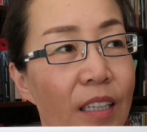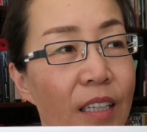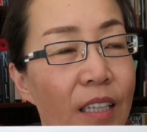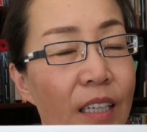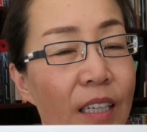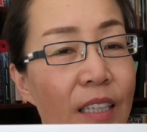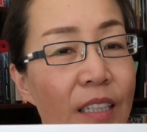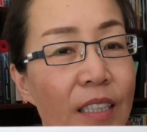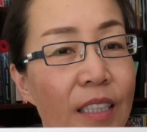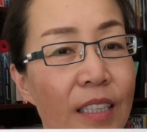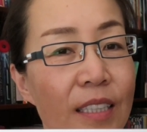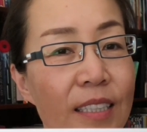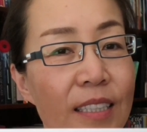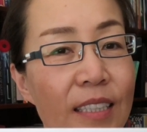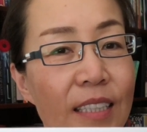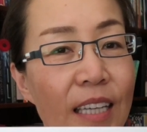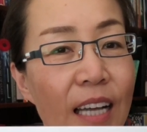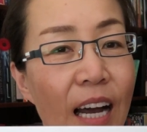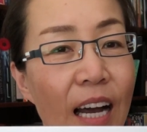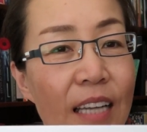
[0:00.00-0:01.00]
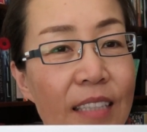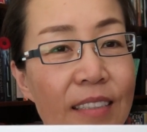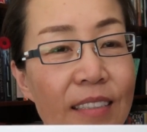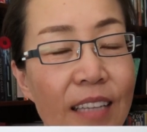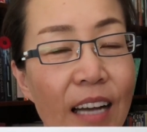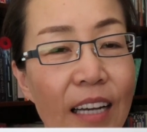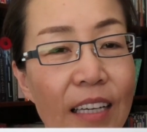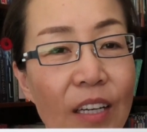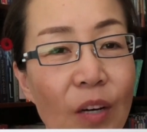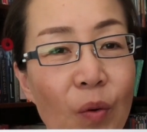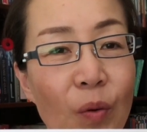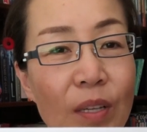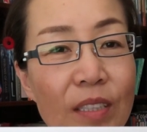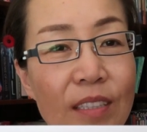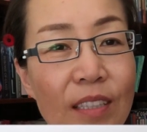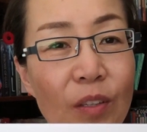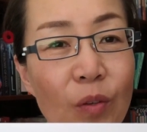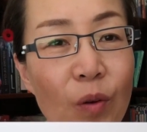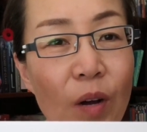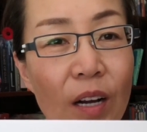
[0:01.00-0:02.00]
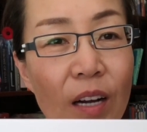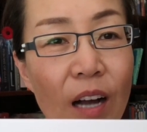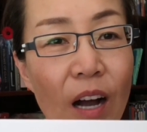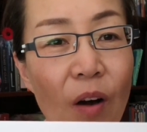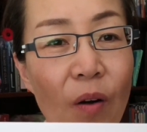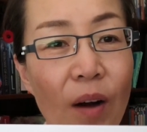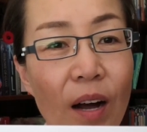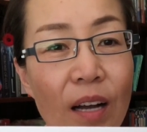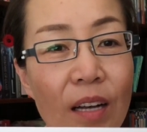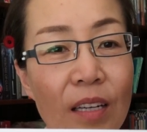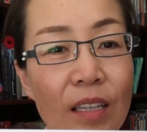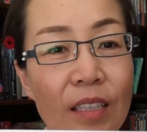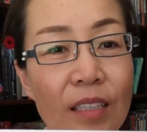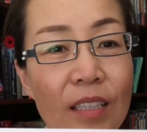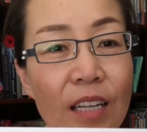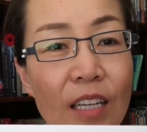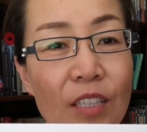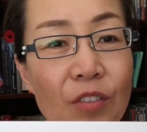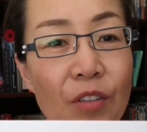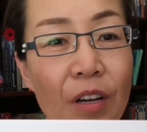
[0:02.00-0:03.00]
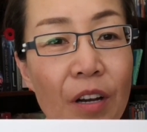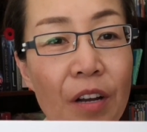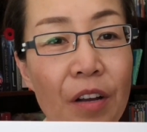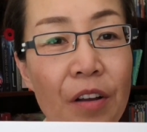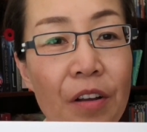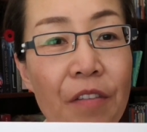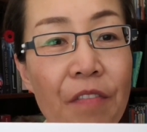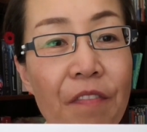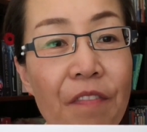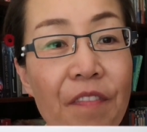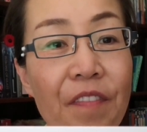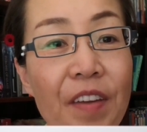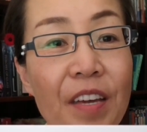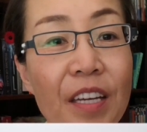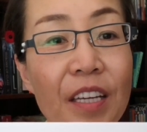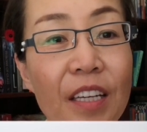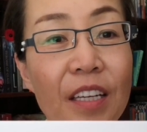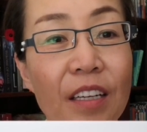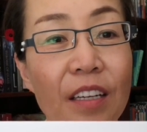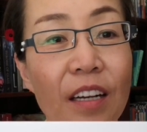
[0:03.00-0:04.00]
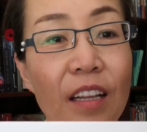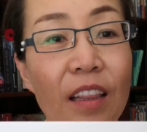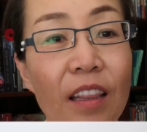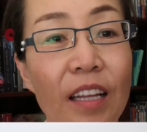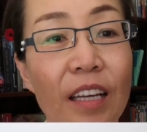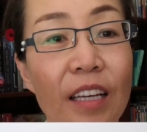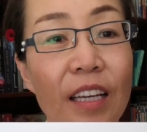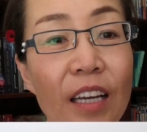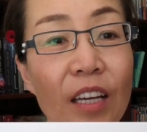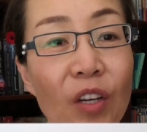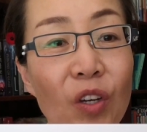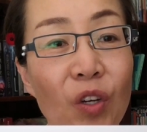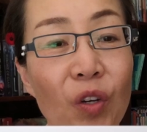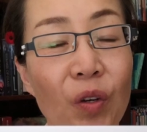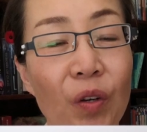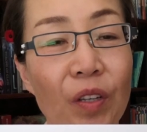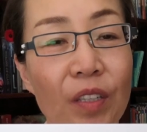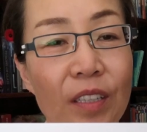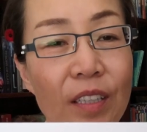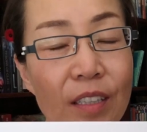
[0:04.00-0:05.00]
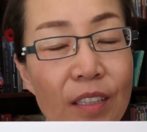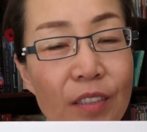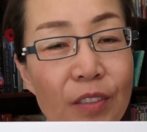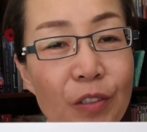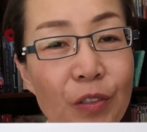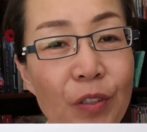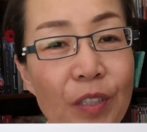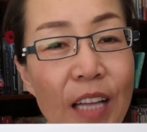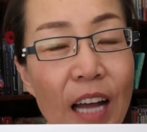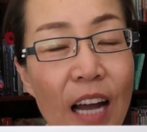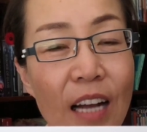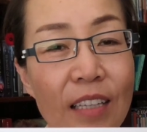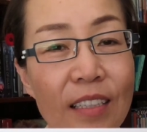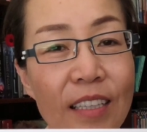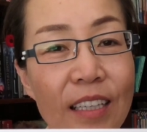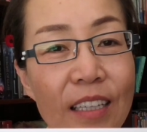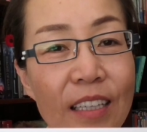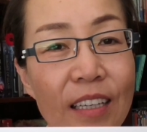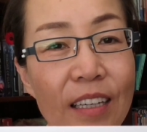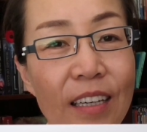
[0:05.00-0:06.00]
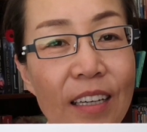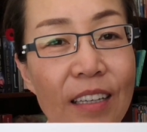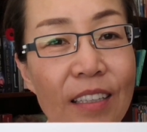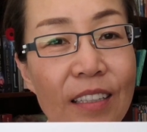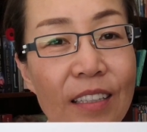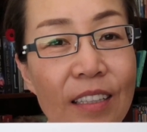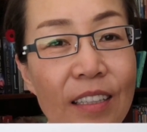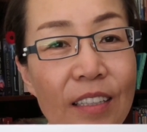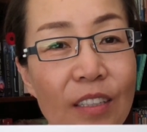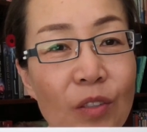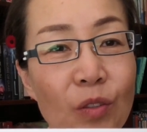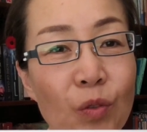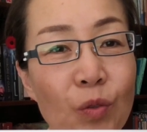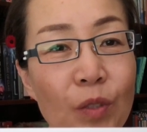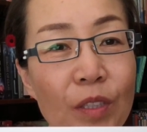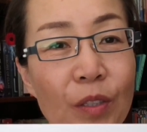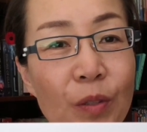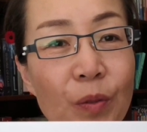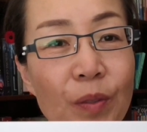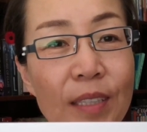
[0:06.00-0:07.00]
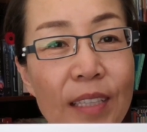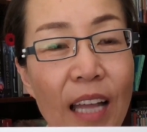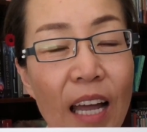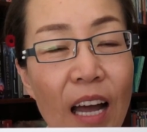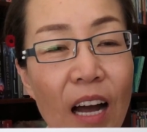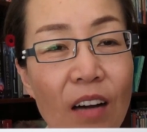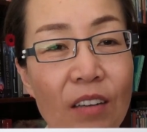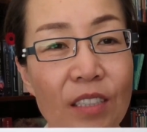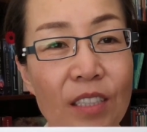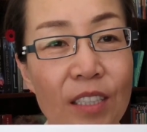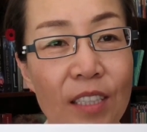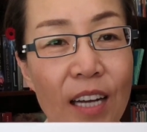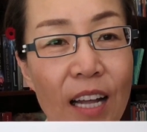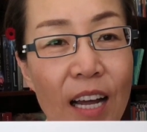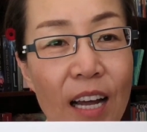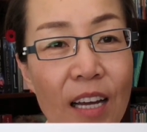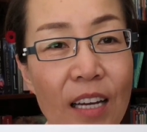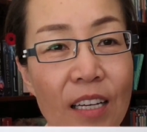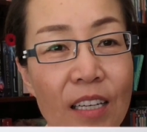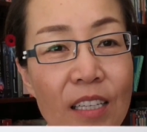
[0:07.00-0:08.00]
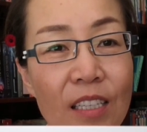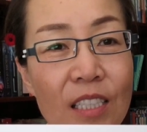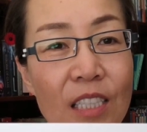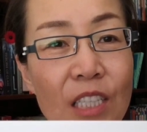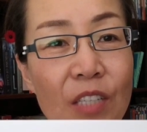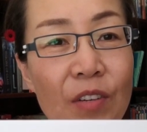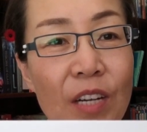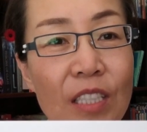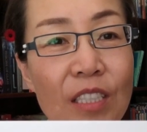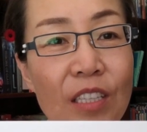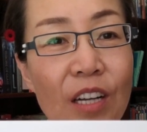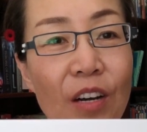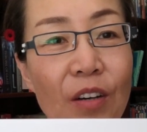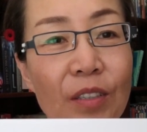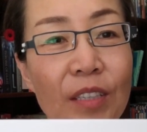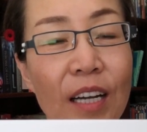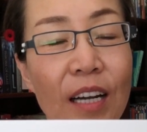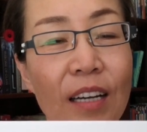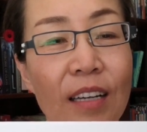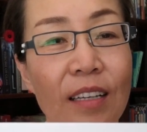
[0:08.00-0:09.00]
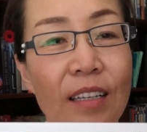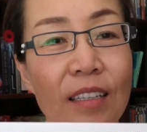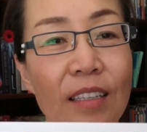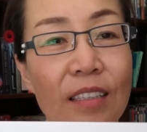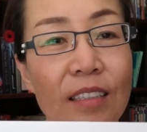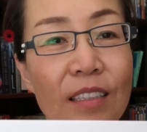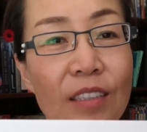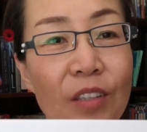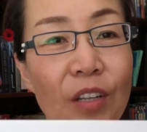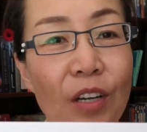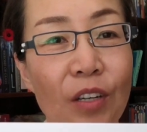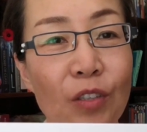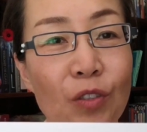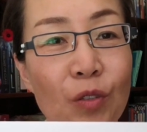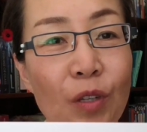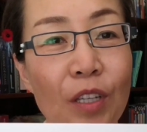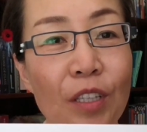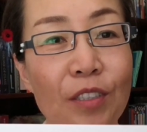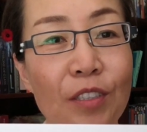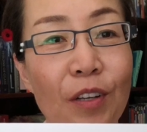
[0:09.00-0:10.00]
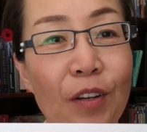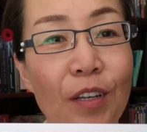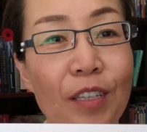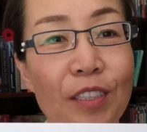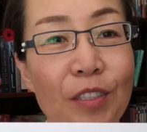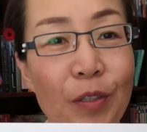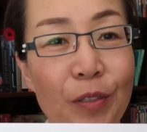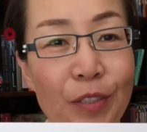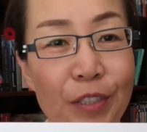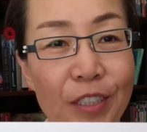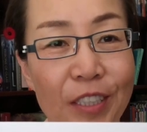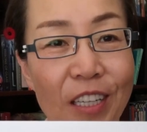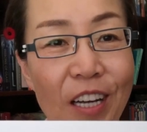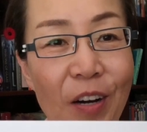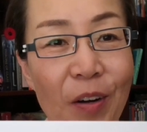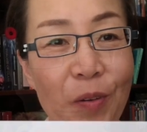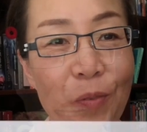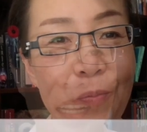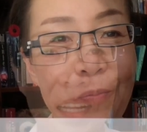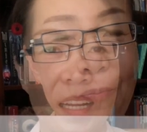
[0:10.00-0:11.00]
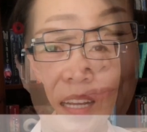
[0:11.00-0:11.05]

肯德基啊还是哪个快餐的广告啊？他说 finger licking good，就是说他那个做的东西太好吃了。吃完之后呢，你都要嗦了嗦了手指头。